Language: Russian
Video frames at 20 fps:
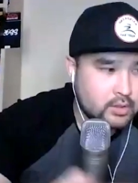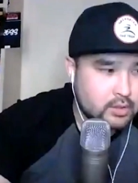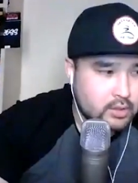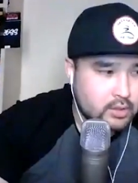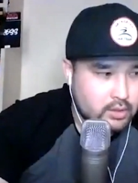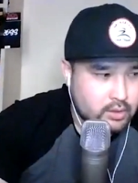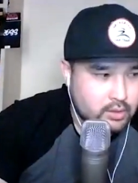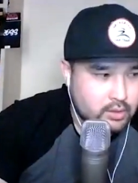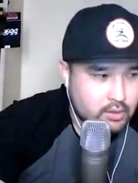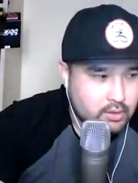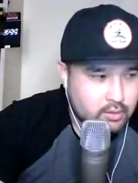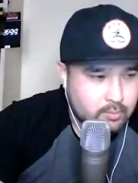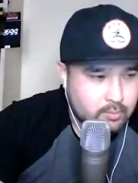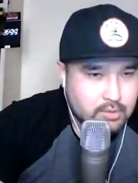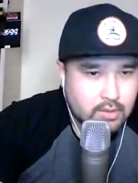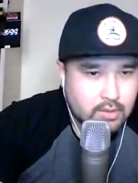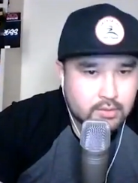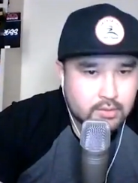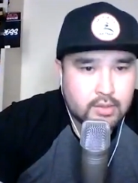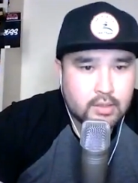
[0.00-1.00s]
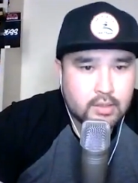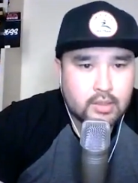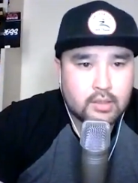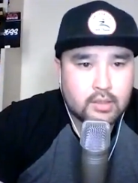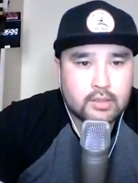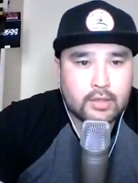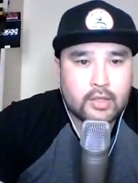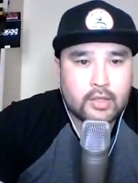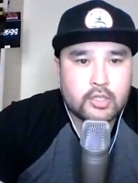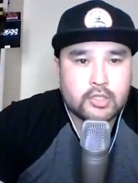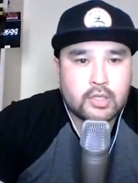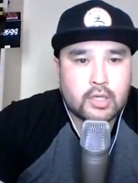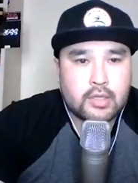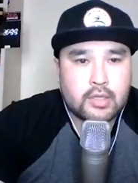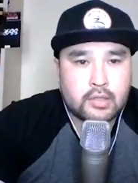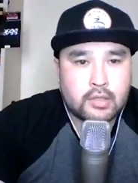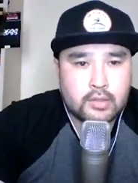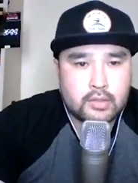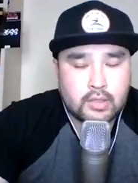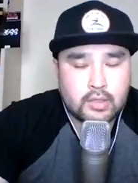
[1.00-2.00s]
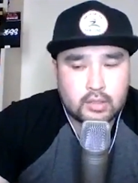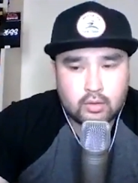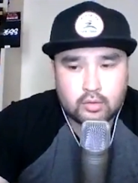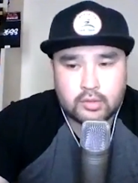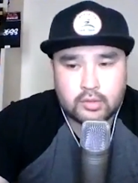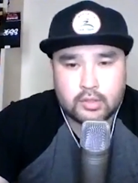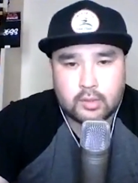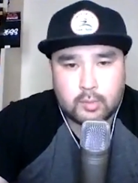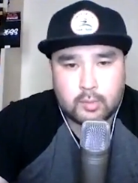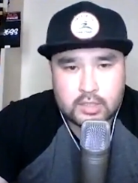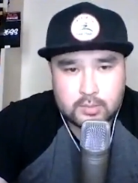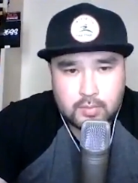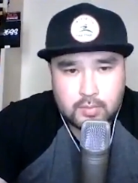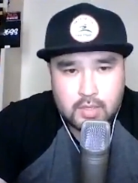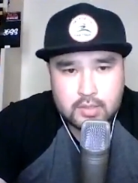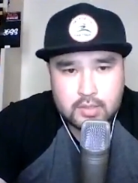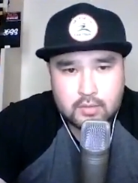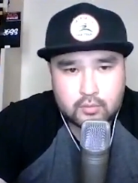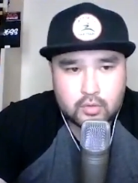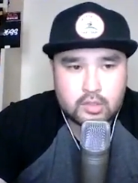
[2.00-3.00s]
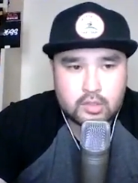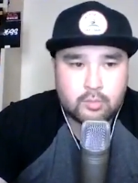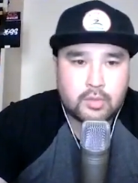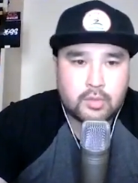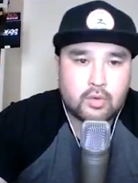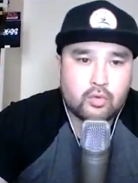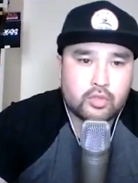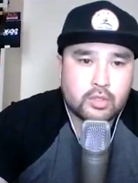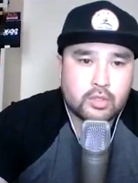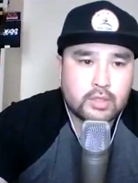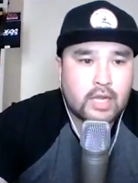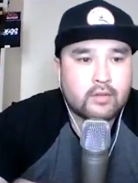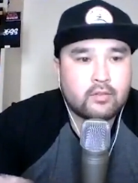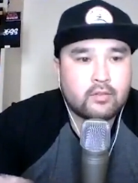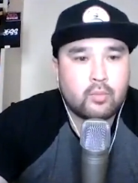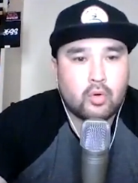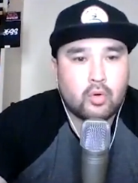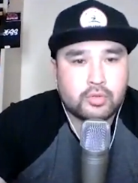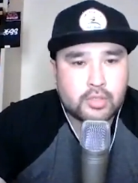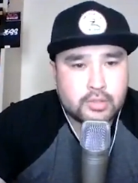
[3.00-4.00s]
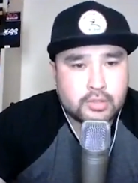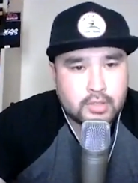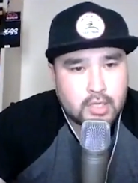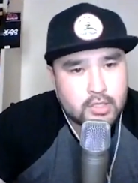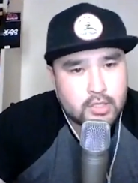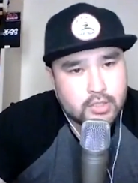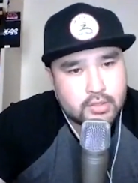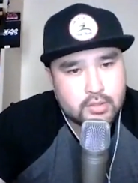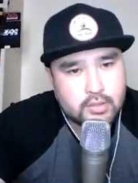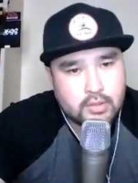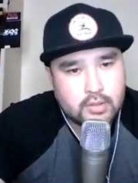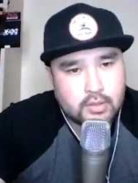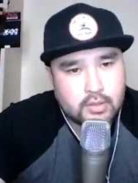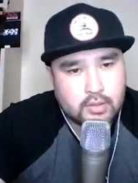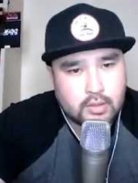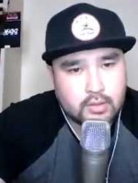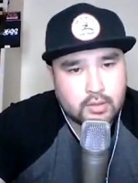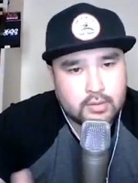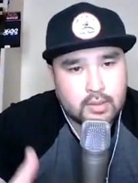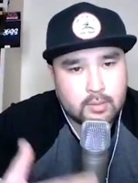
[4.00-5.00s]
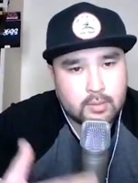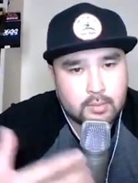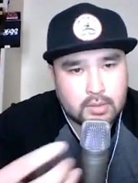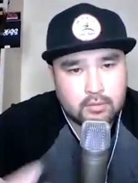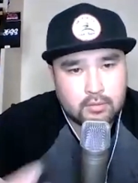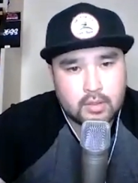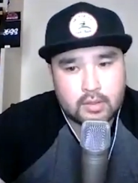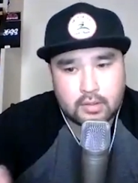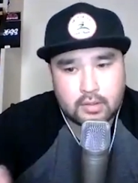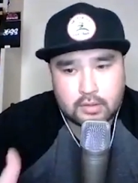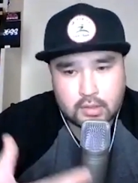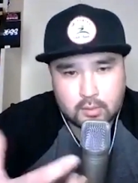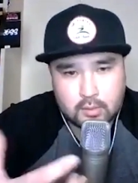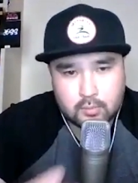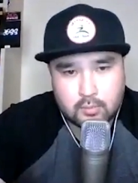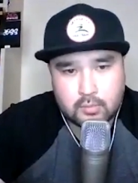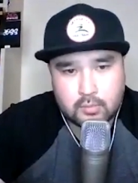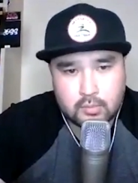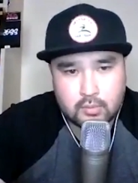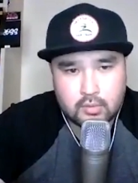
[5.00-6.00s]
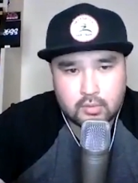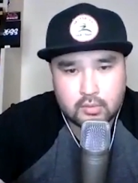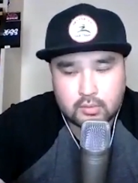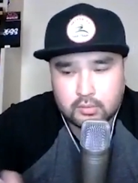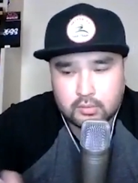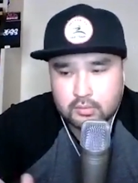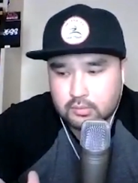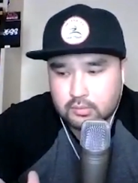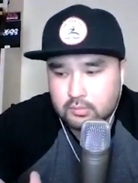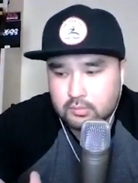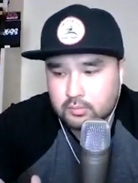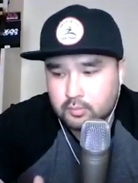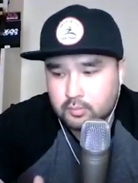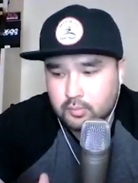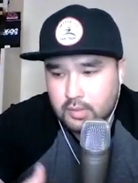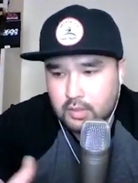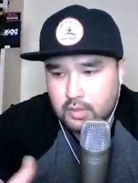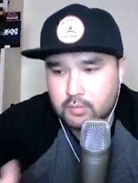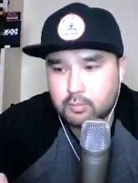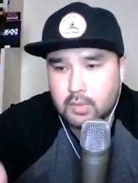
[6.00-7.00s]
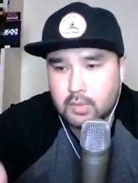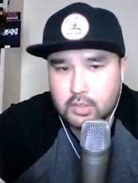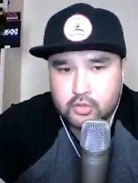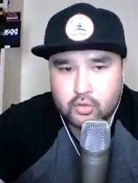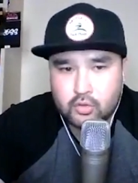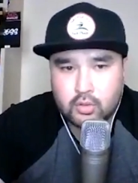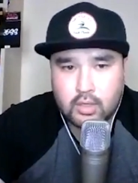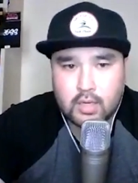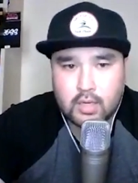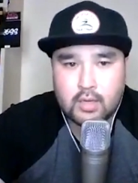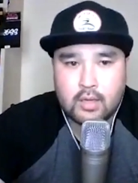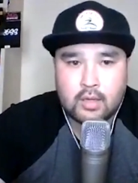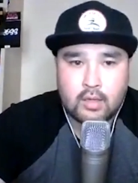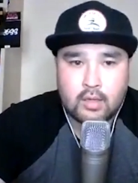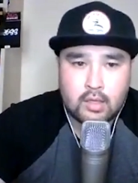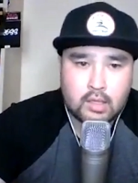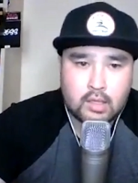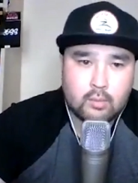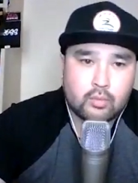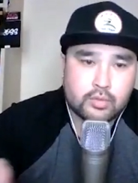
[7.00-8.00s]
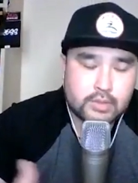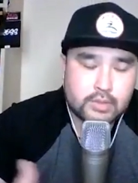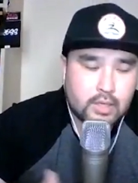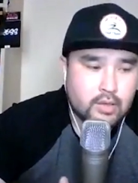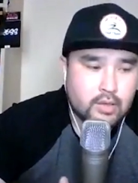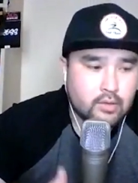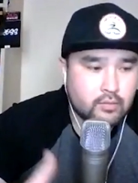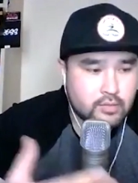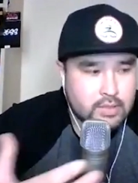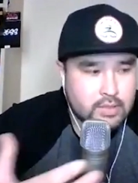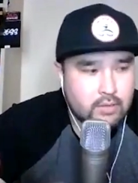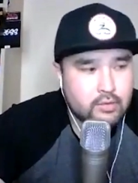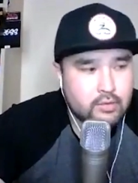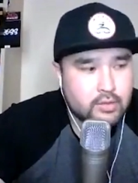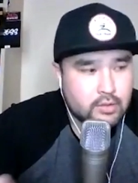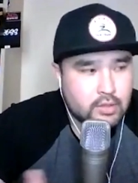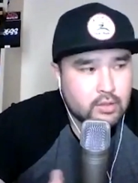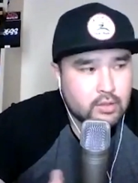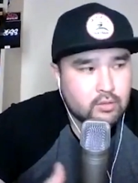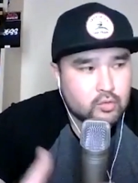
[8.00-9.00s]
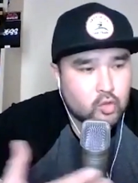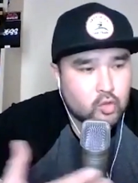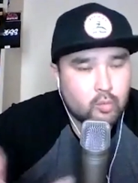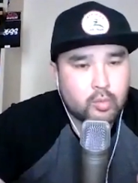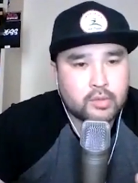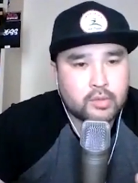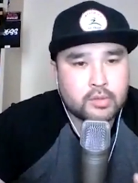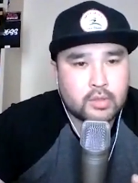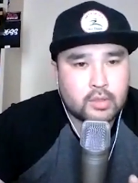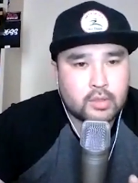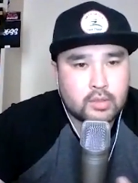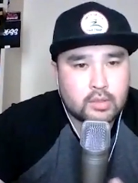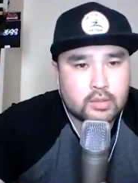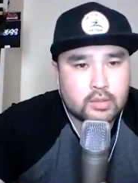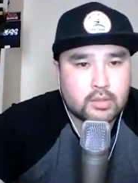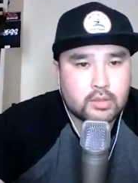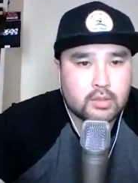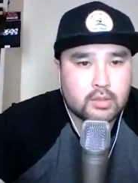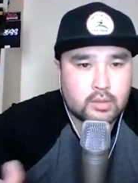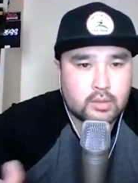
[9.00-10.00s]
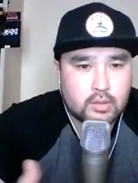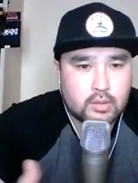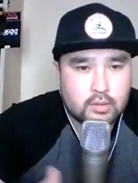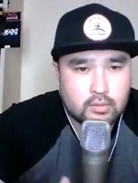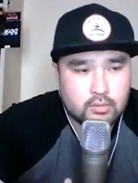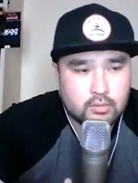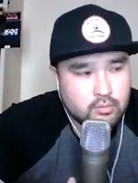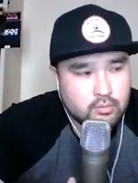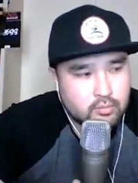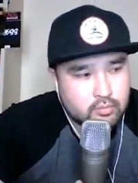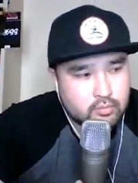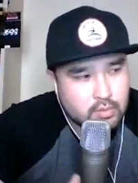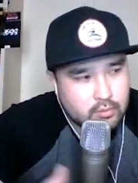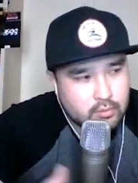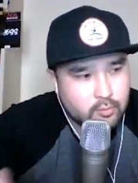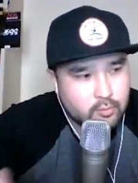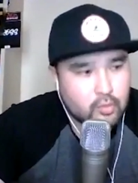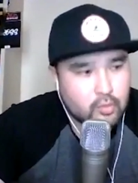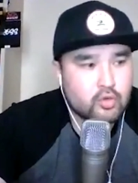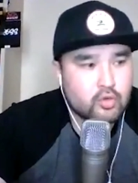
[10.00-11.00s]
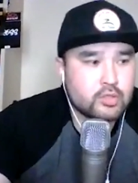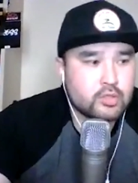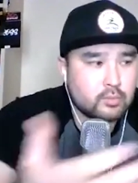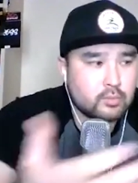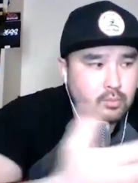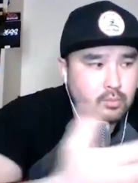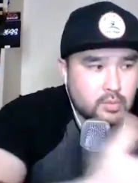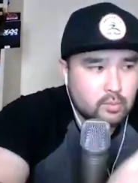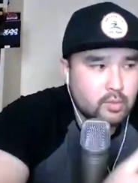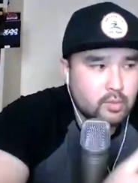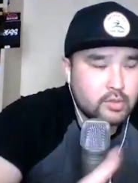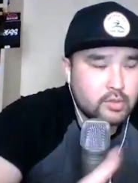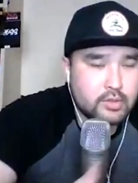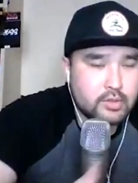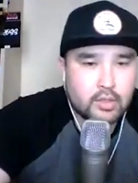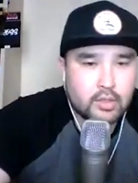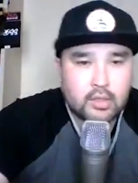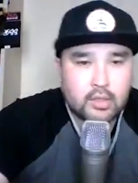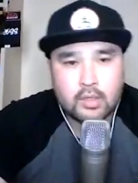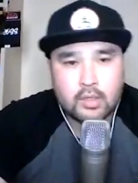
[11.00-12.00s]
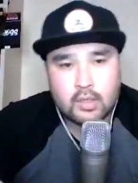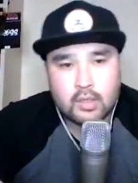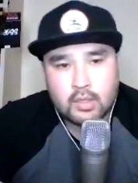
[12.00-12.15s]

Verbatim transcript: э, молодых, таких же, как и ты, голодных проспектов, то теперь уже, как в боксе, знаешь, э, для проверки там э, э боксера ему станет, ставят таких вот опытных, э, там, в прошлом именитых